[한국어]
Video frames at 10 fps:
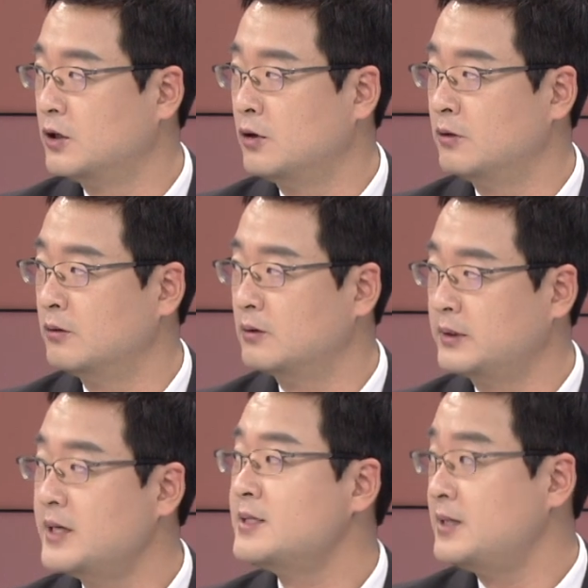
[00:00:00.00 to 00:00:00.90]
그런
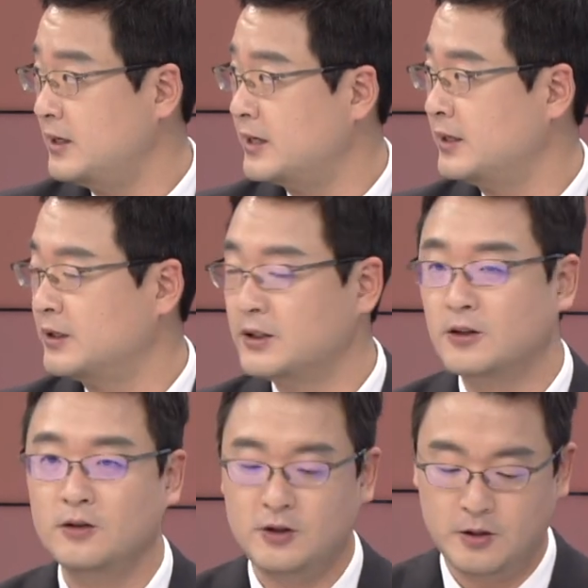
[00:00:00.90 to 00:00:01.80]
테스팅을 하는
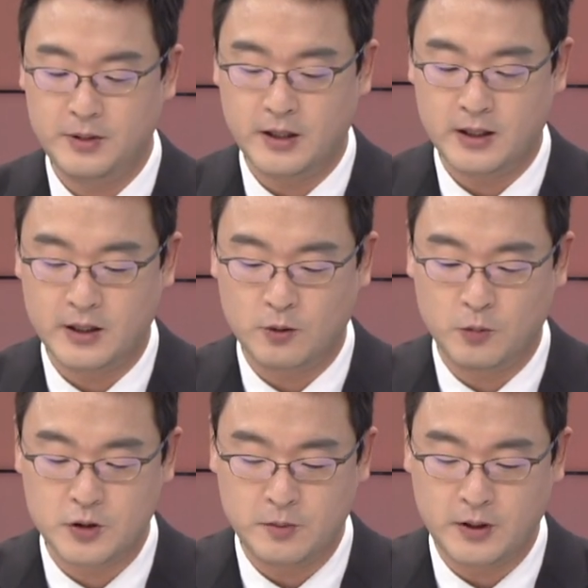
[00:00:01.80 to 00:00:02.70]
그런 기업이라고
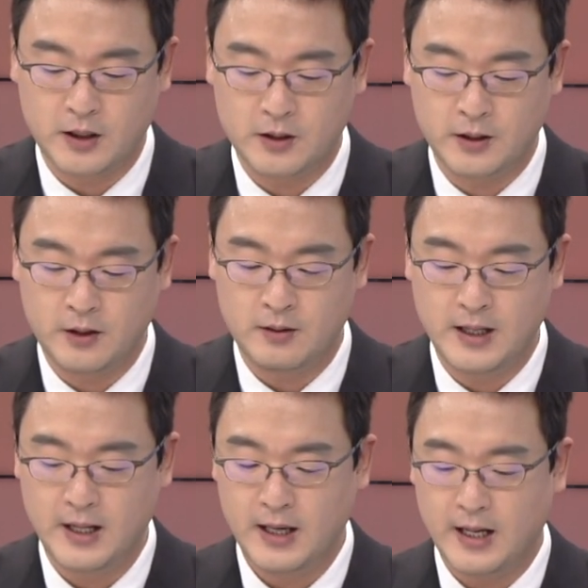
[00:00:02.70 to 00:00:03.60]
보시면 되겠는데요.
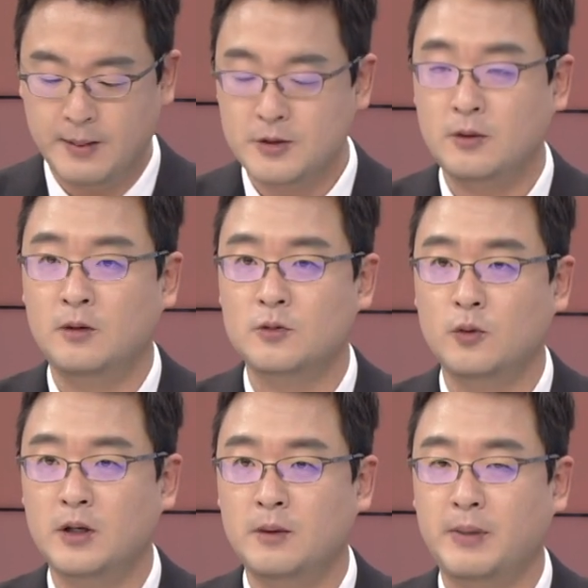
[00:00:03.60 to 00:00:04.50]
앞서
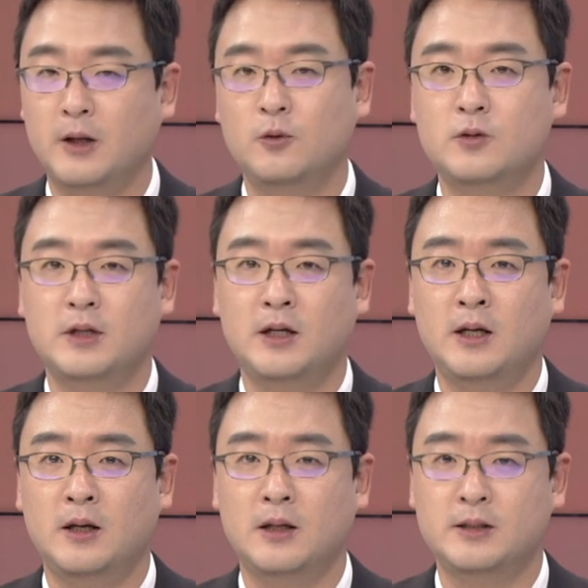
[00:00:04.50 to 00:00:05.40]
소개한
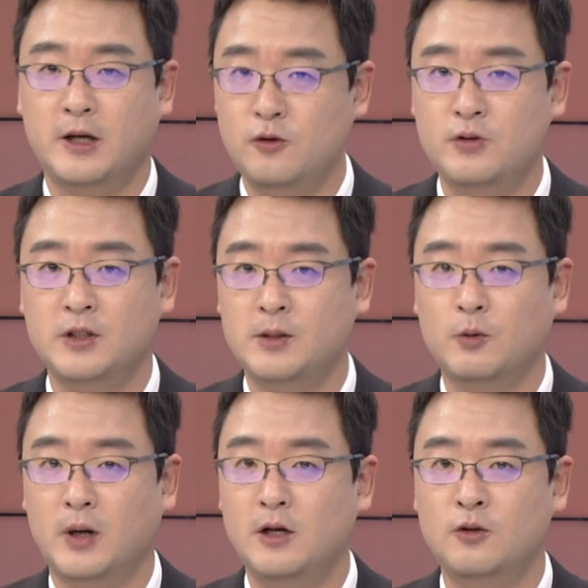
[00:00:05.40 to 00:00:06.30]
반도체 자율주행
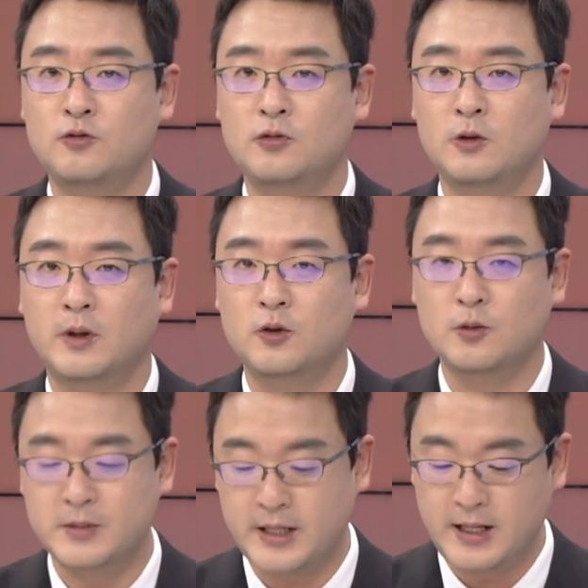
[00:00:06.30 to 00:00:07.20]
칩 관련주들과는
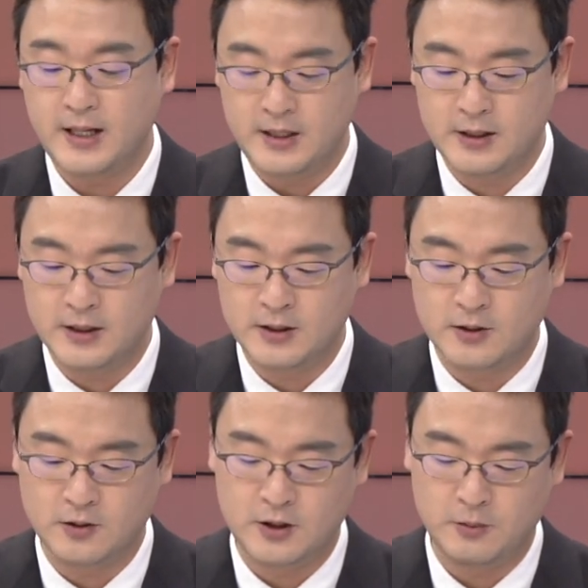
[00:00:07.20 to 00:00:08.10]
좀 차이가 있는
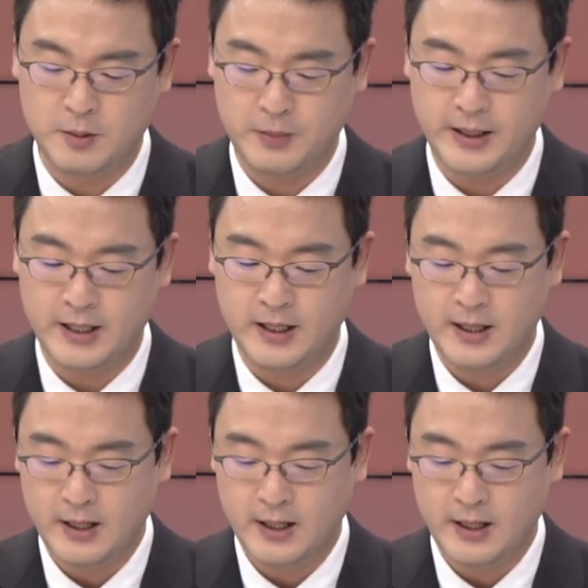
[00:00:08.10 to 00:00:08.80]
그런 기업입니다.